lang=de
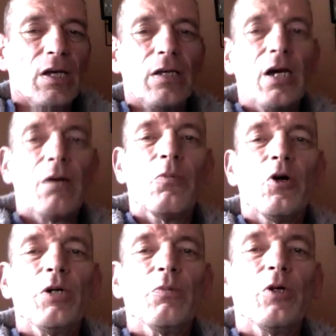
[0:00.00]
Ja,
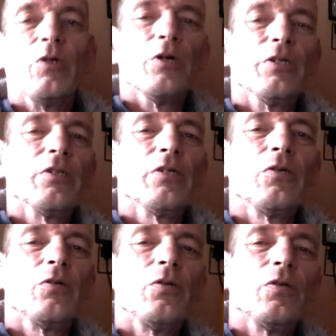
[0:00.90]
moin moin Leute,
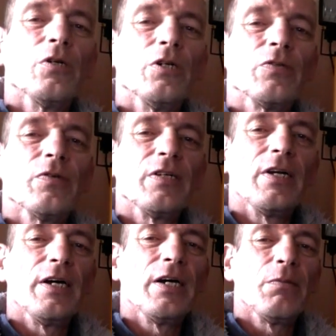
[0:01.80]
Neues von der
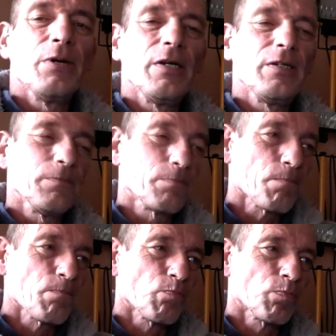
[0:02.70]
Leiharbeit.
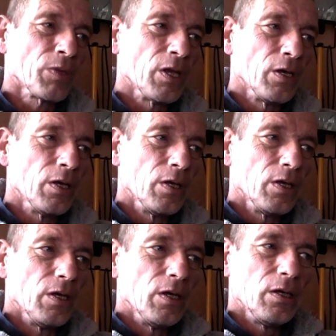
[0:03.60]

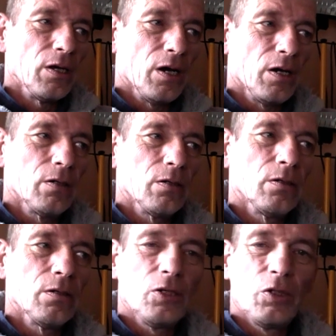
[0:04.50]
Ja,
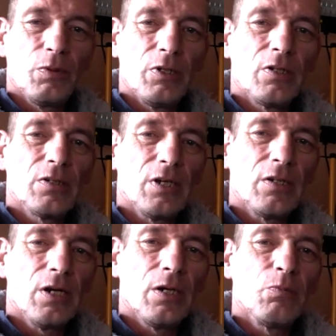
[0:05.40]
äh, ich bin jetzt
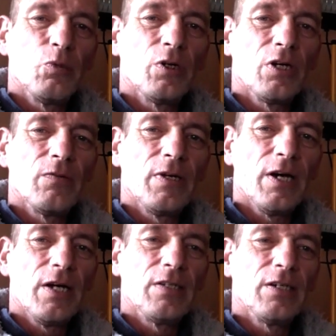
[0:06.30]
seit einem Monat wieder
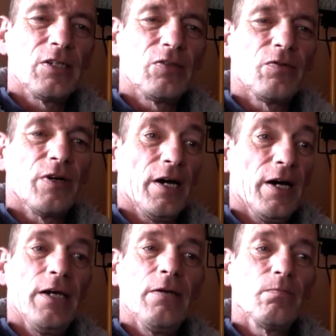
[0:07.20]

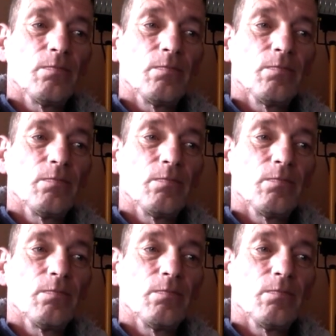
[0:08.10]
einsatzfrei.